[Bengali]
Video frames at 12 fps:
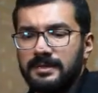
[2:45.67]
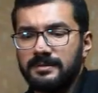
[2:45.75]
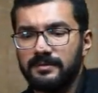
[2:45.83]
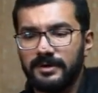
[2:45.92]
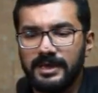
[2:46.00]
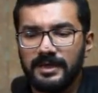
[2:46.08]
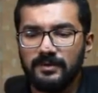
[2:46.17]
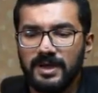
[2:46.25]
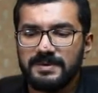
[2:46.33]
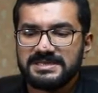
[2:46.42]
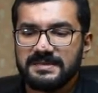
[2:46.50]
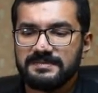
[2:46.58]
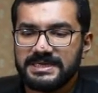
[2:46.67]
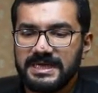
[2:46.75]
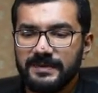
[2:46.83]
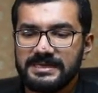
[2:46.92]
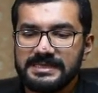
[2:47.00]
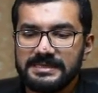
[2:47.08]
ধরেন এগুলো আমার সাবজেক্ট
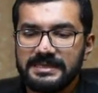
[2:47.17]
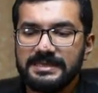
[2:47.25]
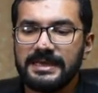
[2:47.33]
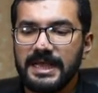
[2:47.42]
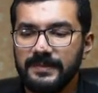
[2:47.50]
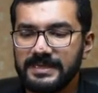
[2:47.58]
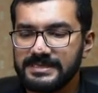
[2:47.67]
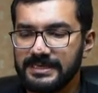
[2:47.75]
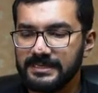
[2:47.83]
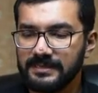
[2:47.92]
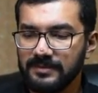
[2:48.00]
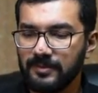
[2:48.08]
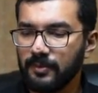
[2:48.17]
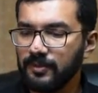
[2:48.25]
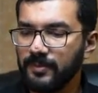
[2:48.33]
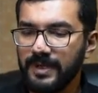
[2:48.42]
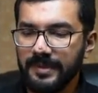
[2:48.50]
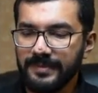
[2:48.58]
আমার কাছে তিনটি কাপ আছে তো
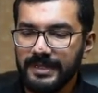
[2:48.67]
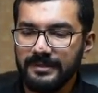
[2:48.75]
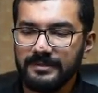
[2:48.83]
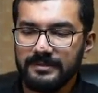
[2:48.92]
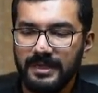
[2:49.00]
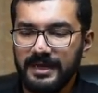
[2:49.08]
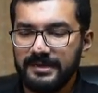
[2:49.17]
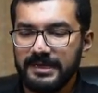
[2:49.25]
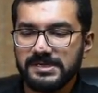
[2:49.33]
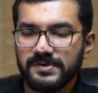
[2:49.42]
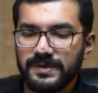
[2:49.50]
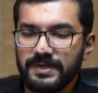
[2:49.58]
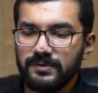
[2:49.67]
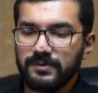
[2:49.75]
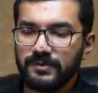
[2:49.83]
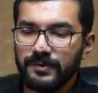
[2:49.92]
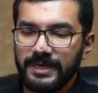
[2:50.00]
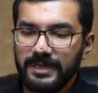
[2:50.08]
প্রথমে আমি একটিকে সরিয়ে
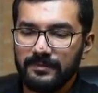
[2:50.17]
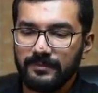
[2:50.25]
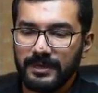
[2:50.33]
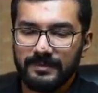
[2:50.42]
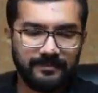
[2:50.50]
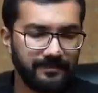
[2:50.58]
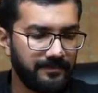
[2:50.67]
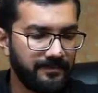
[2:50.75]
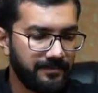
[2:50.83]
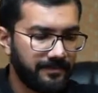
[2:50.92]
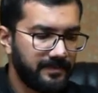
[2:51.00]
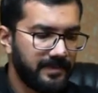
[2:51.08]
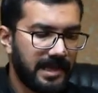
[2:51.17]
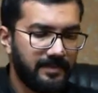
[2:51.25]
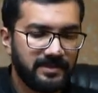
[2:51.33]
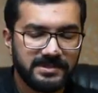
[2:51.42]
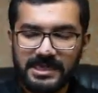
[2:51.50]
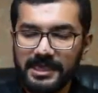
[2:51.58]
দুটোকে নিয়ে তুললাম তার
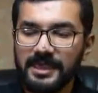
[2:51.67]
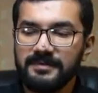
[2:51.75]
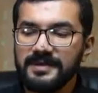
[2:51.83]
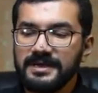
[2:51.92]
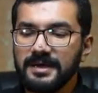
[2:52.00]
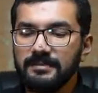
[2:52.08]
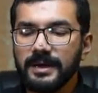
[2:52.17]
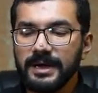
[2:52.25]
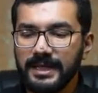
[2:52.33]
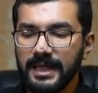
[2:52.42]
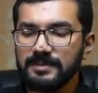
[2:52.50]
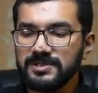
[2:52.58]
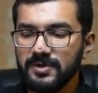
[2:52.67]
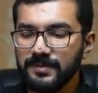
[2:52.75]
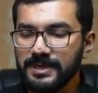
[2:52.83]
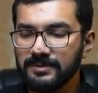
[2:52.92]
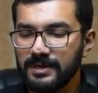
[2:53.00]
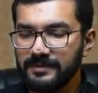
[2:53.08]
মানে হচ্ছে ইভেন্ট নাম্বার রেখে আমি ছবিটা তোলা